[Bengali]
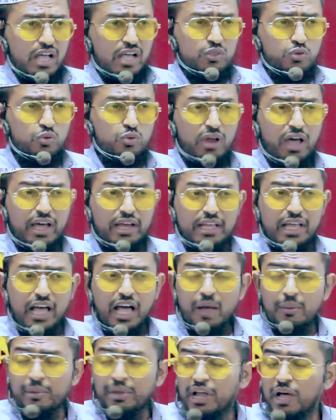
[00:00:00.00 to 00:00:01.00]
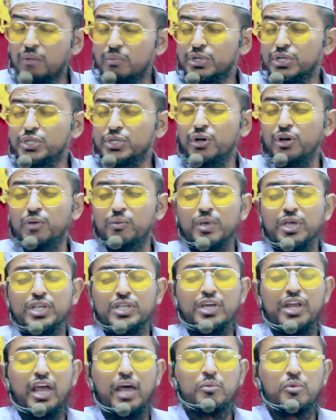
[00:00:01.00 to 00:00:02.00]
দুলালে আমেনা বিশ্বনবী
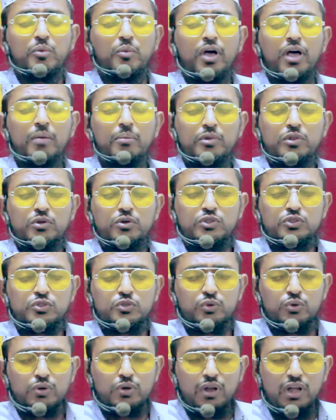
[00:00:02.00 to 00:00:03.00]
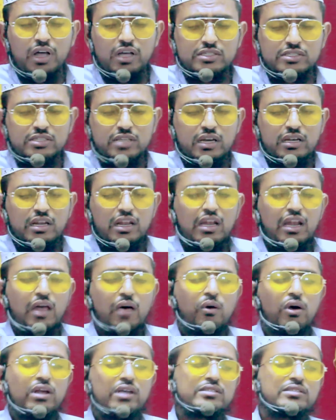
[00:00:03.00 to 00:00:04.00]
জনাবি মোহাম্মদ রসুল্লাহ সাল্লাহ